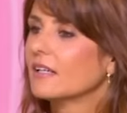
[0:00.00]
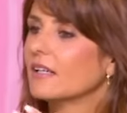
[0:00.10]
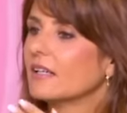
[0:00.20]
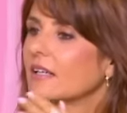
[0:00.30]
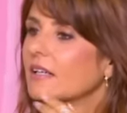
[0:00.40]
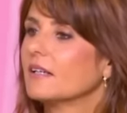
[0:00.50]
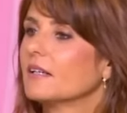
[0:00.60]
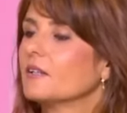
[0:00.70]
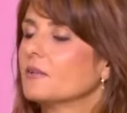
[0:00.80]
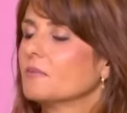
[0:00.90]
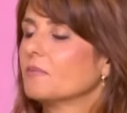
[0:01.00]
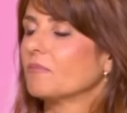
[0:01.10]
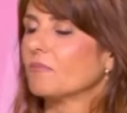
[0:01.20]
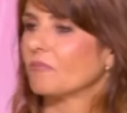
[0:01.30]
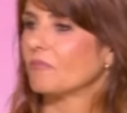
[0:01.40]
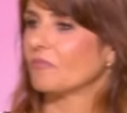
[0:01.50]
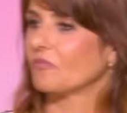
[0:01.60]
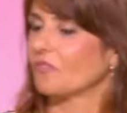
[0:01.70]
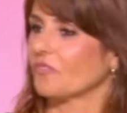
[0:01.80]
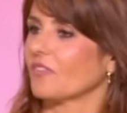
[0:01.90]
Ah non, moi je me suis dit, zut, j'ai
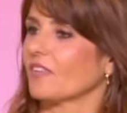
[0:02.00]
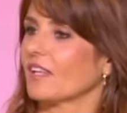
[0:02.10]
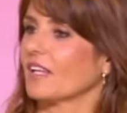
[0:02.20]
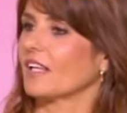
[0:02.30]
failli mourir sans